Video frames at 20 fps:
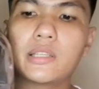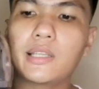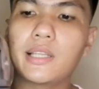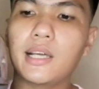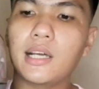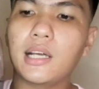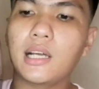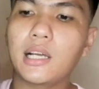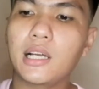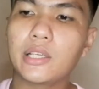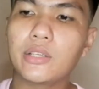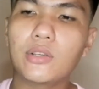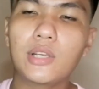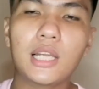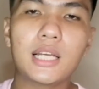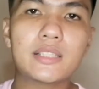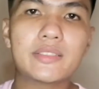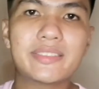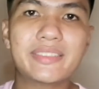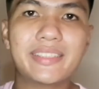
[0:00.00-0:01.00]
naka
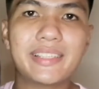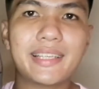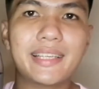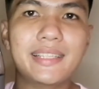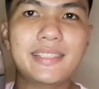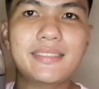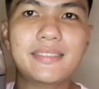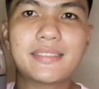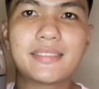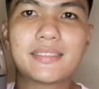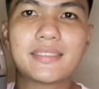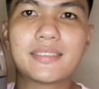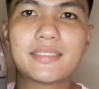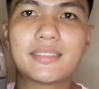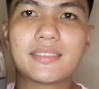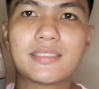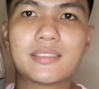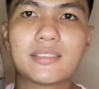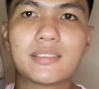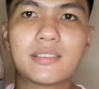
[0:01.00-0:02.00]
Yolanzi case
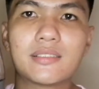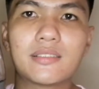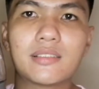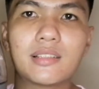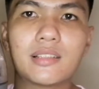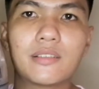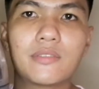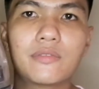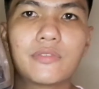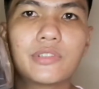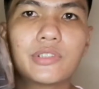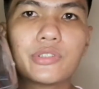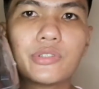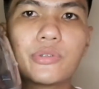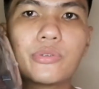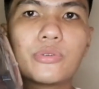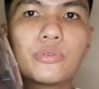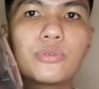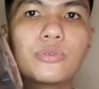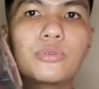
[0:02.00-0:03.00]

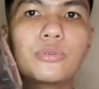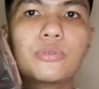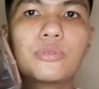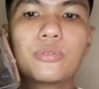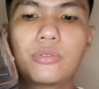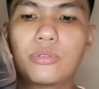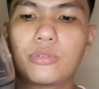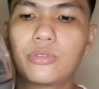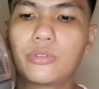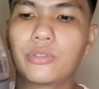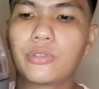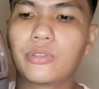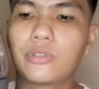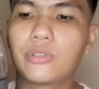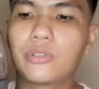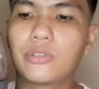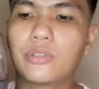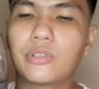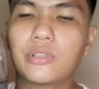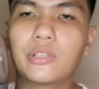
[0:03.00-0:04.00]
version
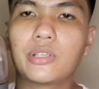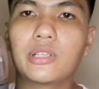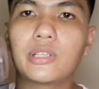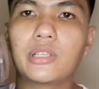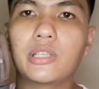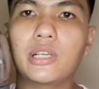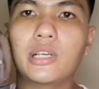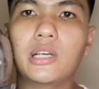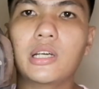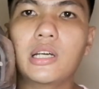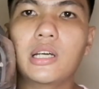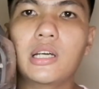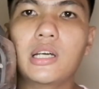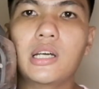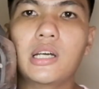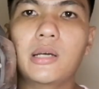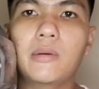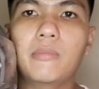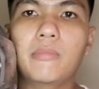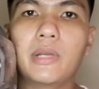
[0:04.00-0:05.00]
2 naka
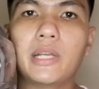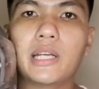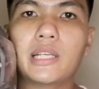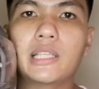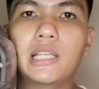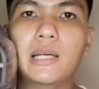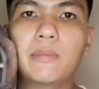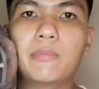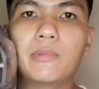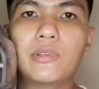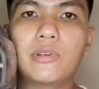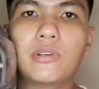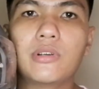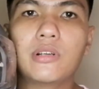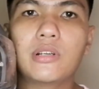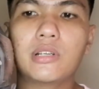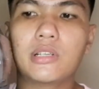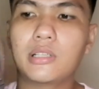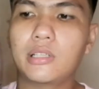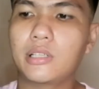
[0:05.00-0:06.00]
mic adapter
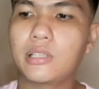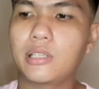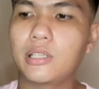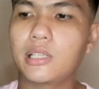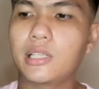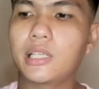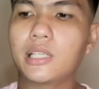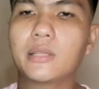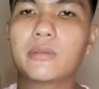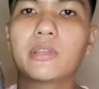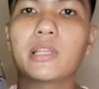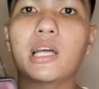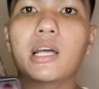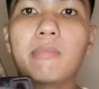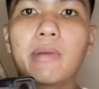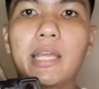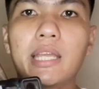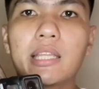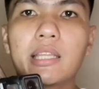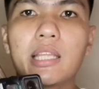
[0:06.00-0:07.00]
at naka
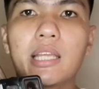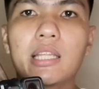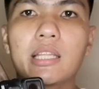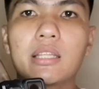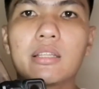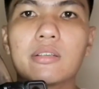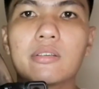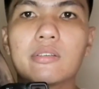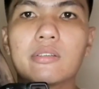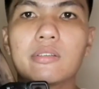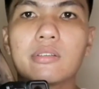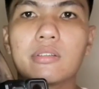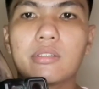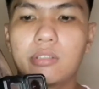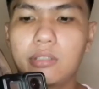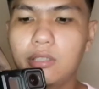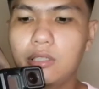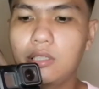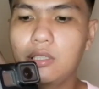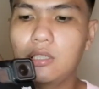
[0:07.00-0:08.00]
mic din yan
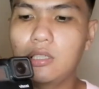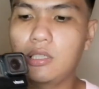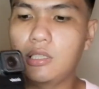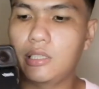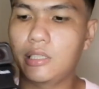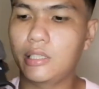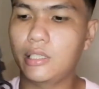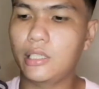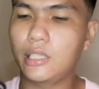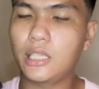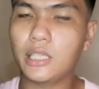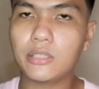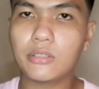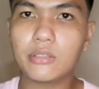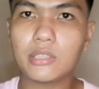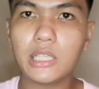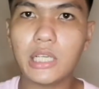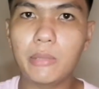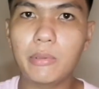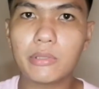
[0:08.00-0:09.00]
at
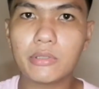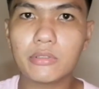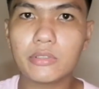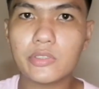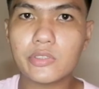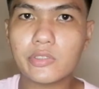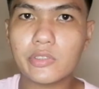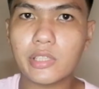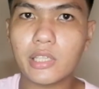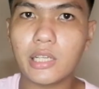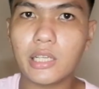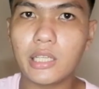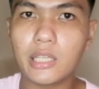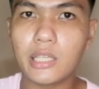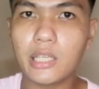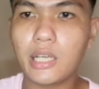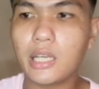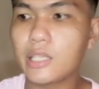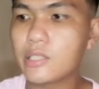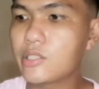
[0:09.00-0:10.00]
yung gamit kong stra- uh,
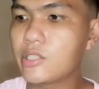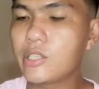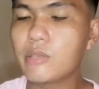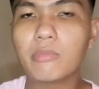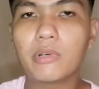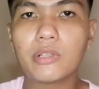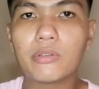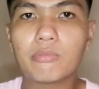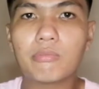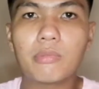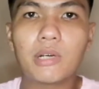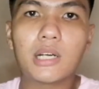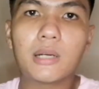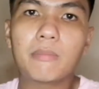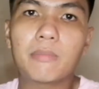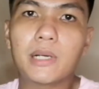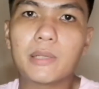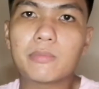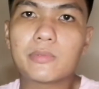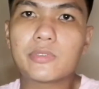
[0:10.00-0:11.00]
na chin mount
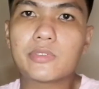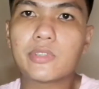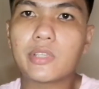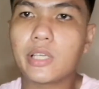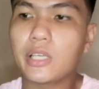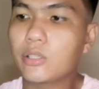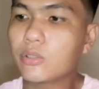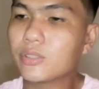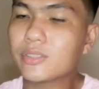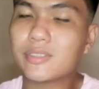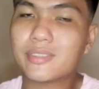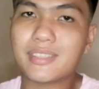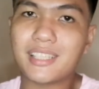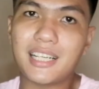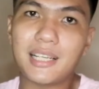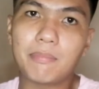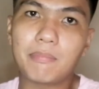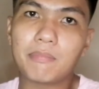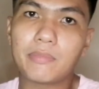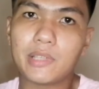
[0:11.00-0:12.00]
mga paps ay yung
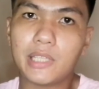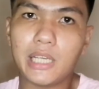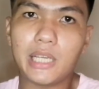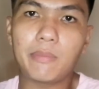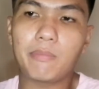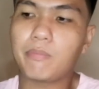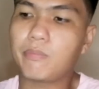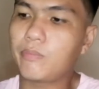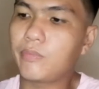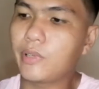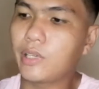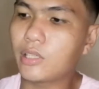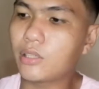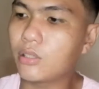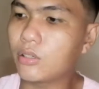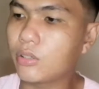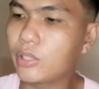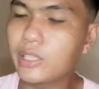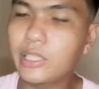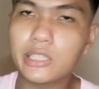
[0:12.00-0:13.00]
strap type
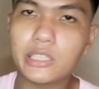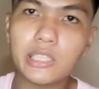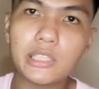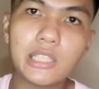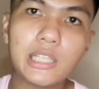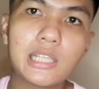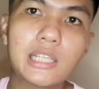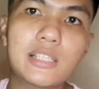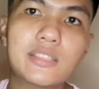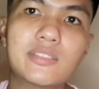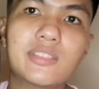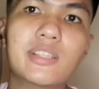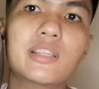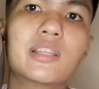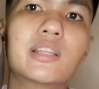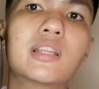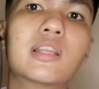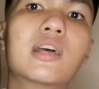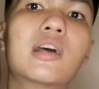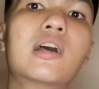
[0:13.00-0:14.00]
ito hindi siya
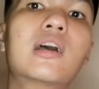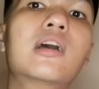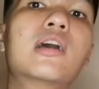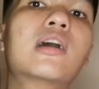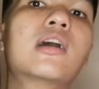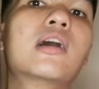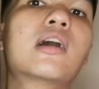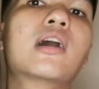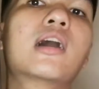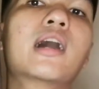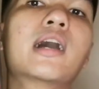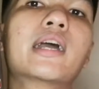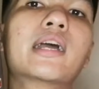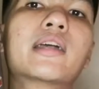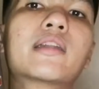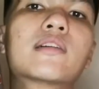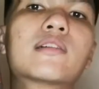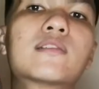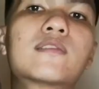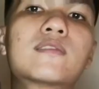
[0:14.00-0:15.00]
telesin
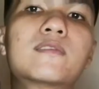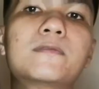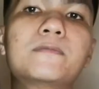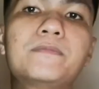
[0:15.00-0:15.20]
ayan o